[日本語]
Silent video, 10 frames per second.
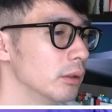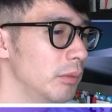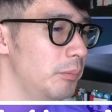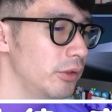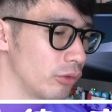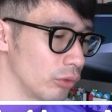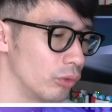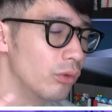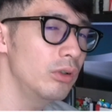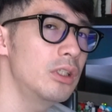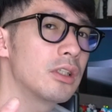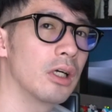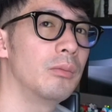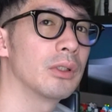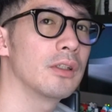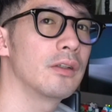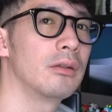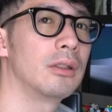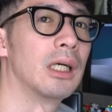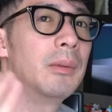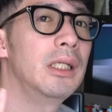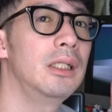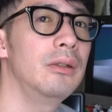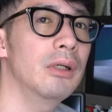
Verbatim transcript: やっぱりその統一感を持たせるために